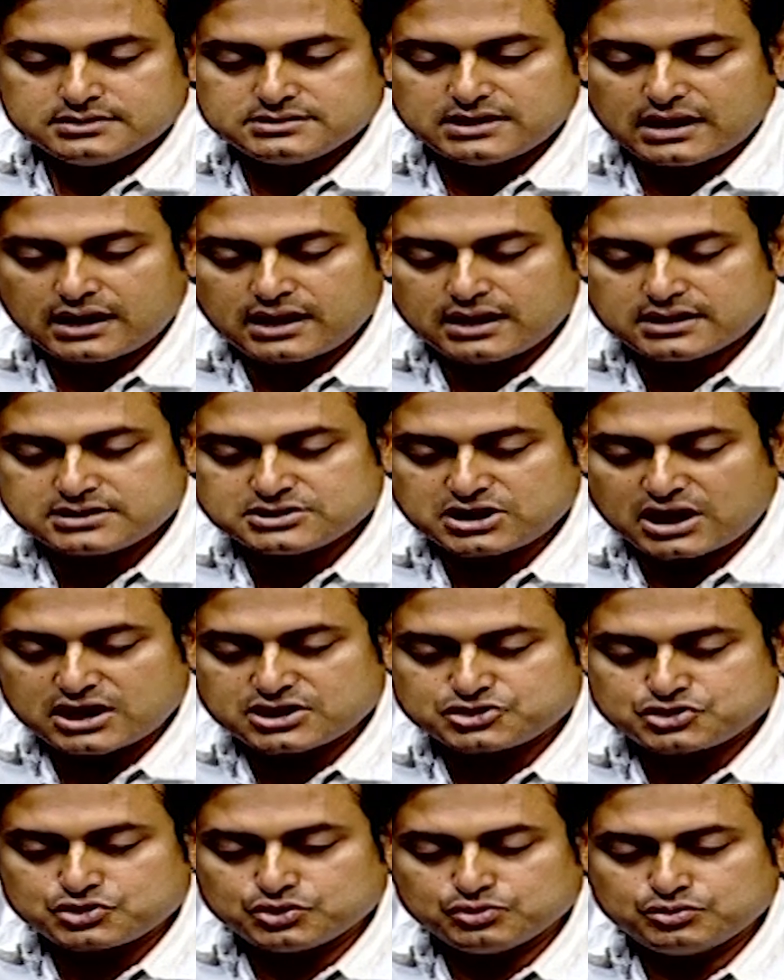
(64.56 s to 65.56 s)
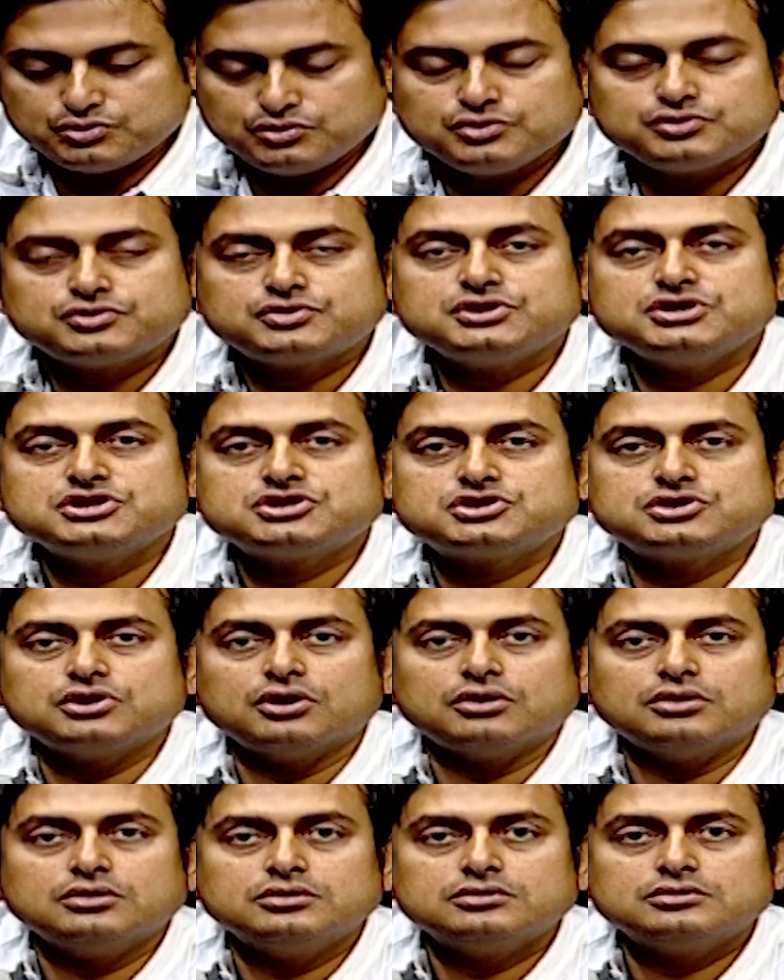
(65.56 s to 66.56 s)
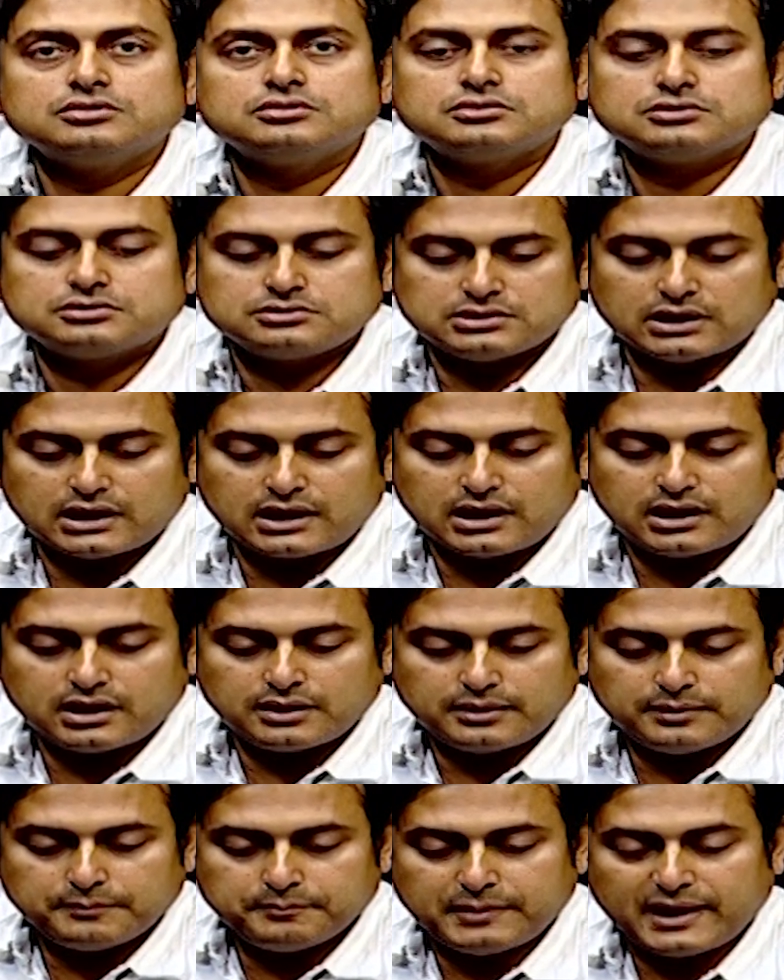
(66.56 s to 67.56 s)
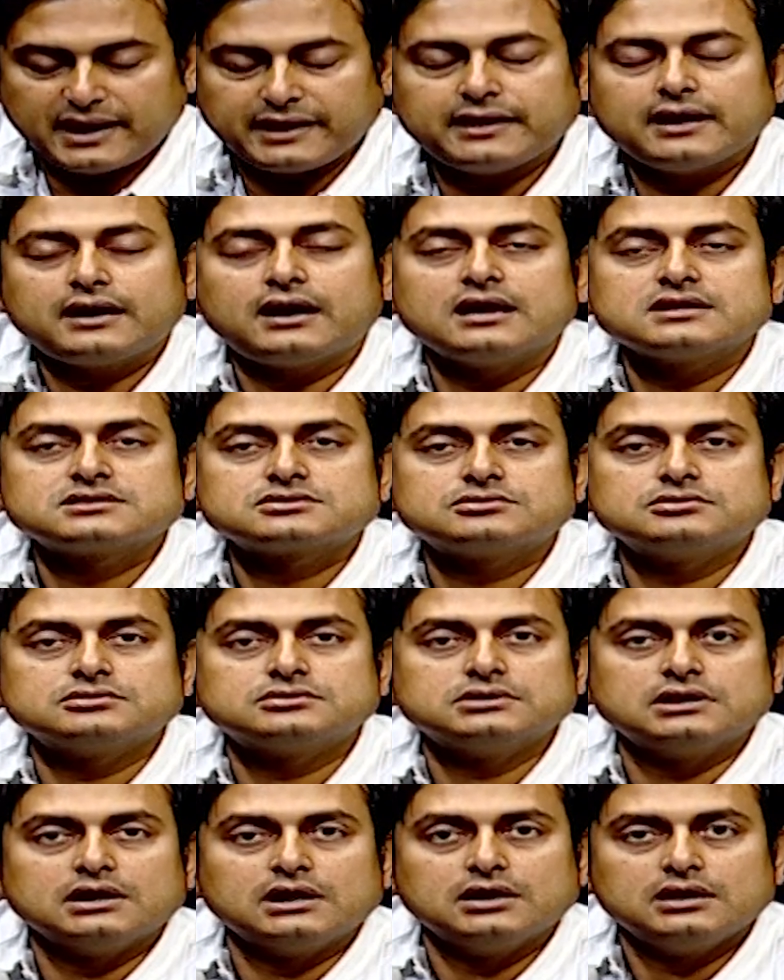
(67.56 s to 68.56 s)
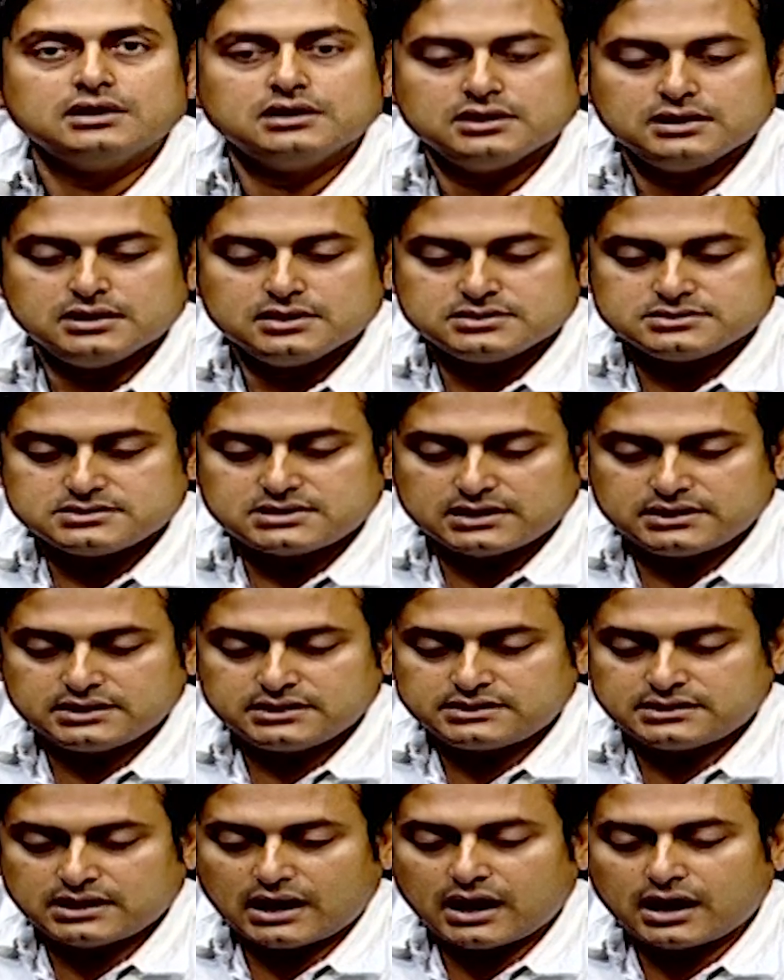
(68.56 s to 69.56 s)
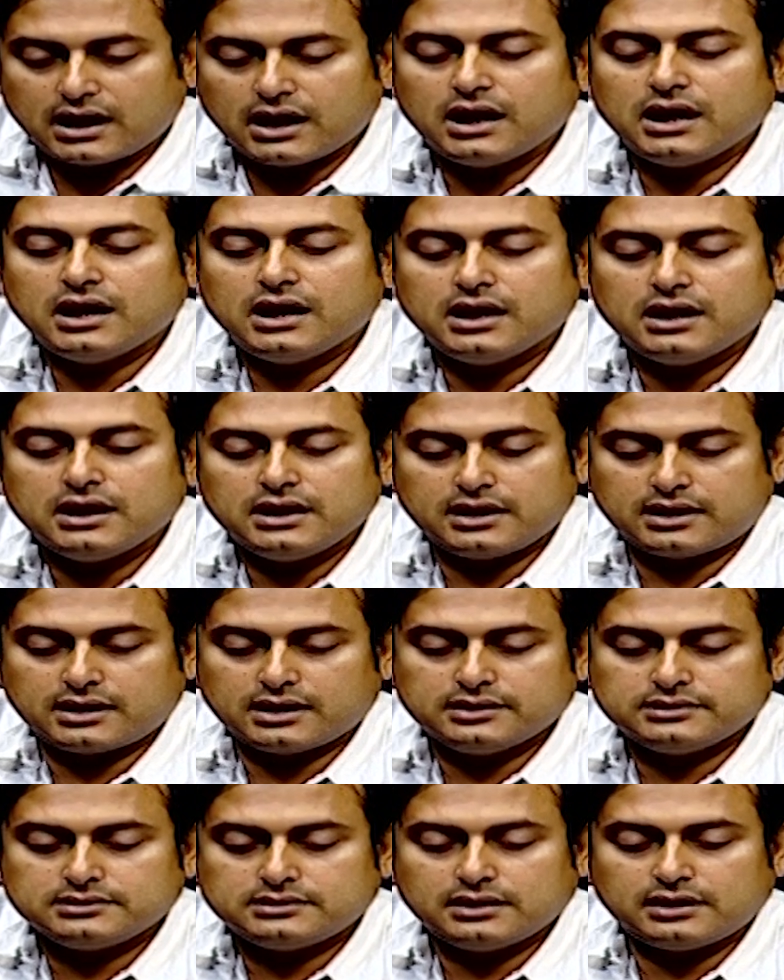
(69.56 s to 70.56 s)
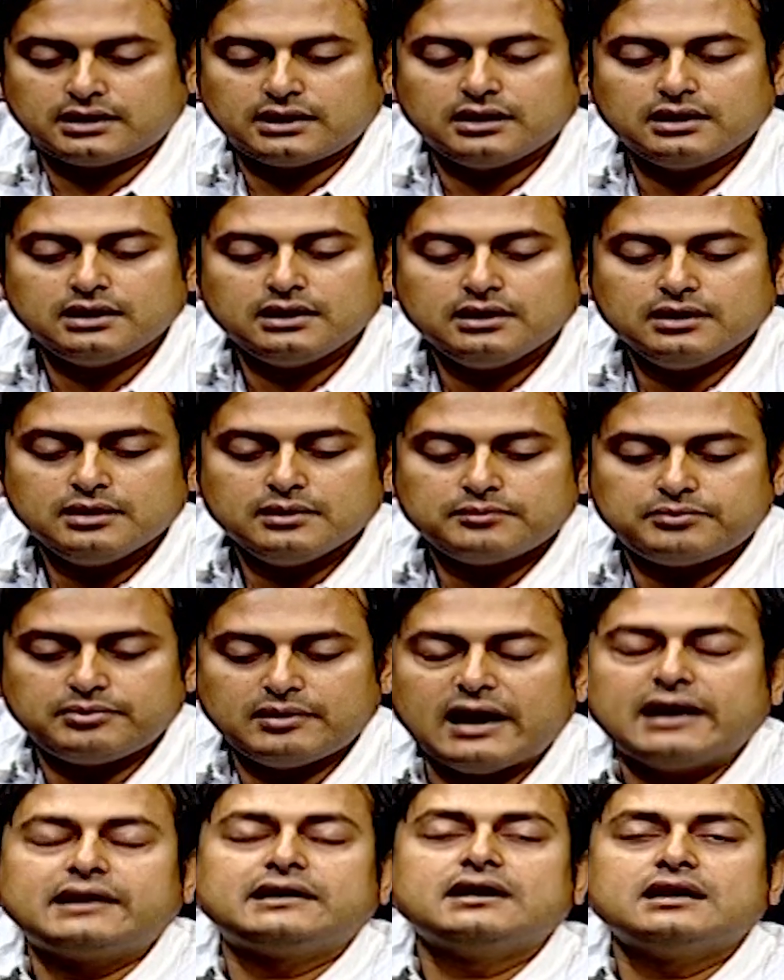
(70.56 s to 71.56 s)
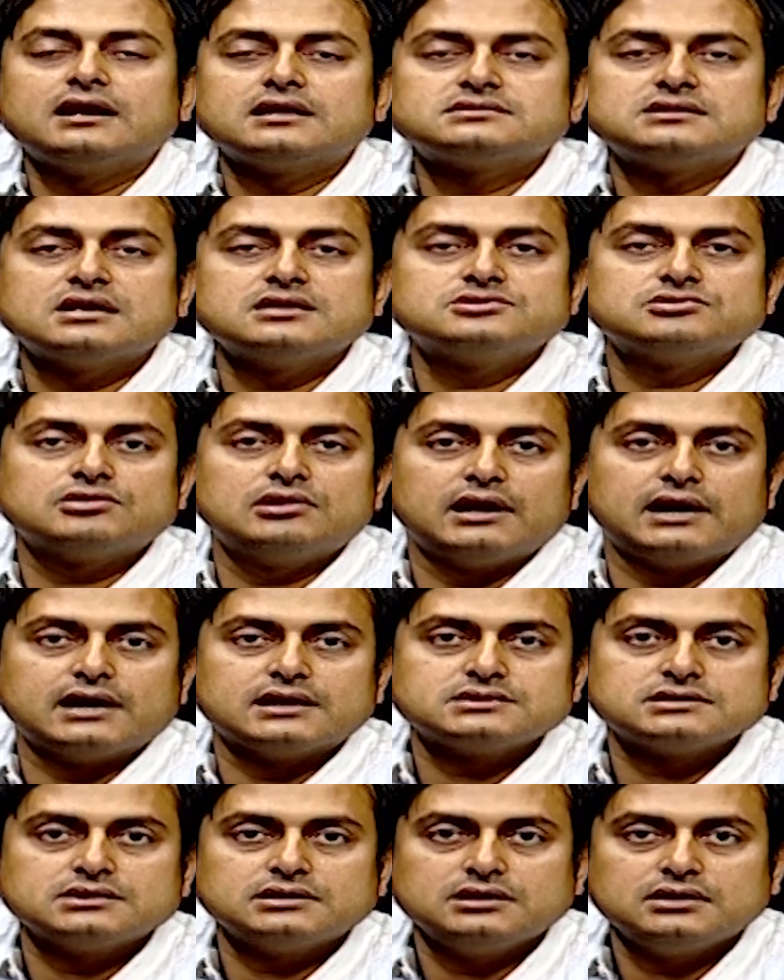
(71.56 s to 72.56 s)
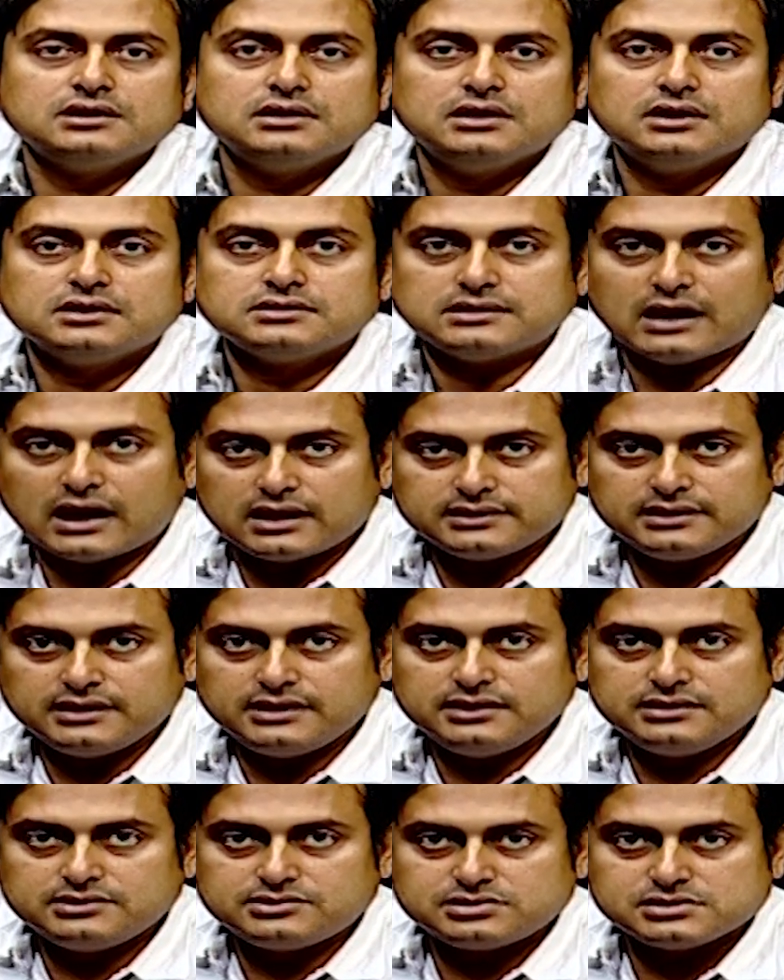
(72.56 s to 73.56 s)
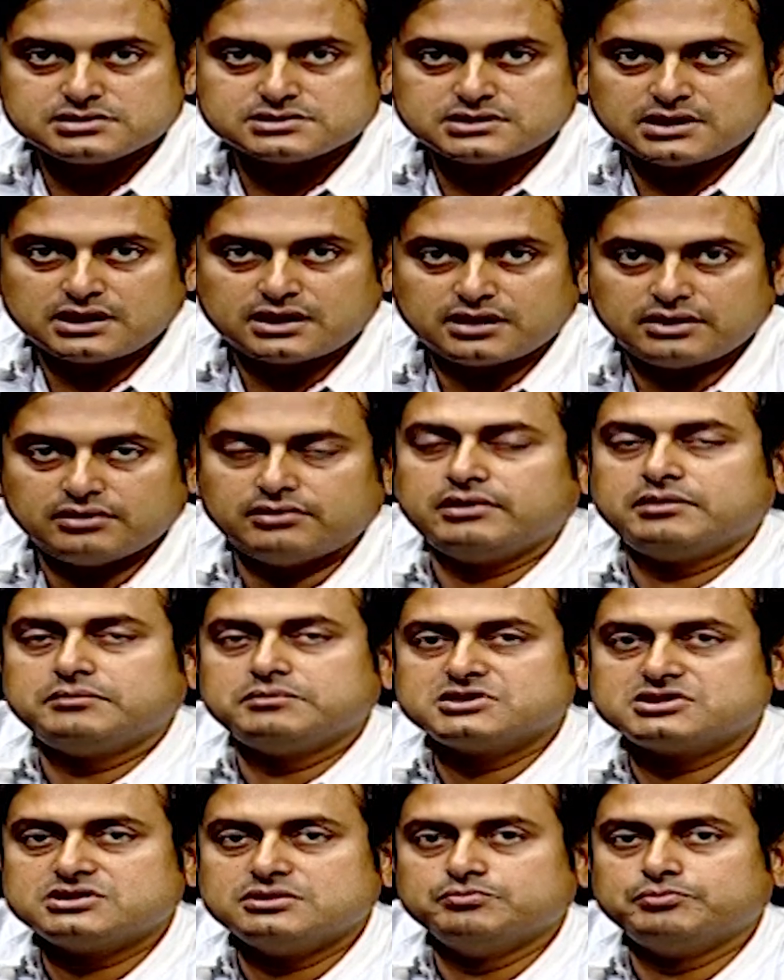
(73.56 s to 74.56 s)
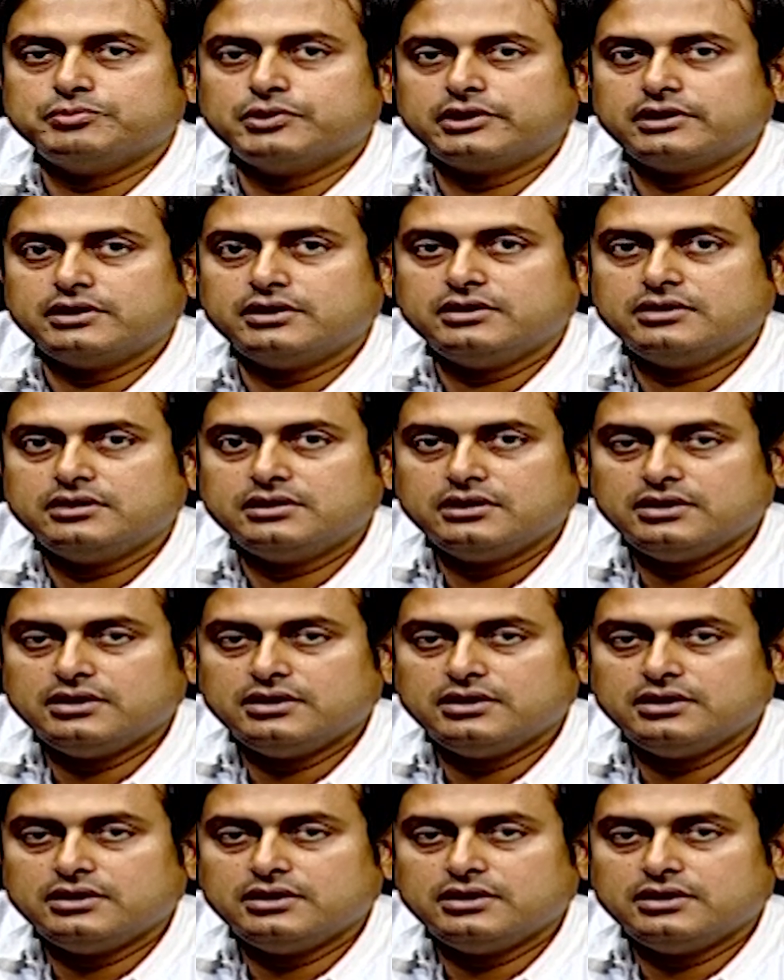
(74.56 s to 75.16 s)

যারা চারশো উনত্রিশ জন যারা ব্যাংকে কাজ করতেন যাদের টাকা এখান থেকে ফ্ল্যাটের আশায় চলে গেছে তাদের ইন্টারেস্টটা এখানে অনেক বেশি ইম্পর্টেন্ট